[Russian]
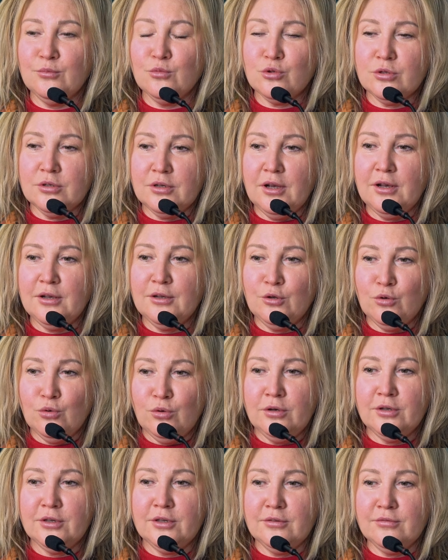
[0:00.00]
музыкальные
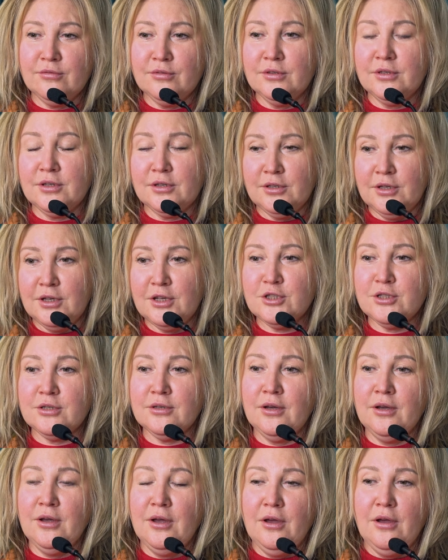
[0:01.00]
ролики в
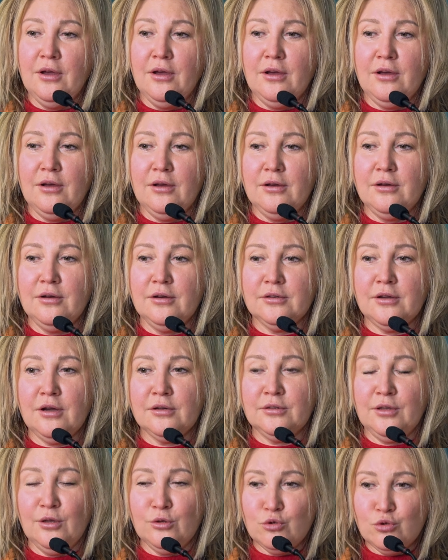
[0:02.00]
интернете,
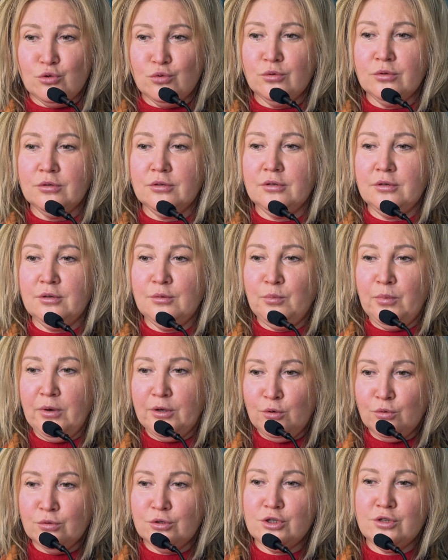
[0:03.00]
как танцует и
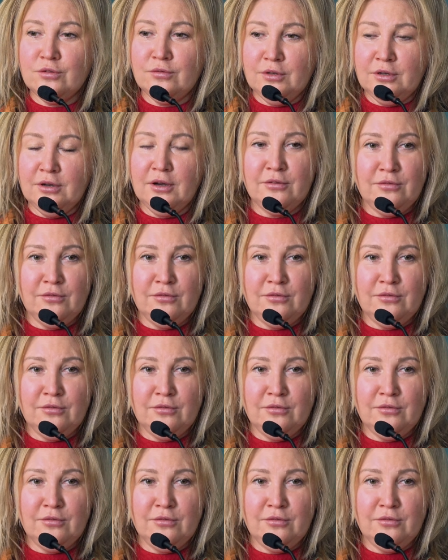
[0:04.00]
поет ЧВК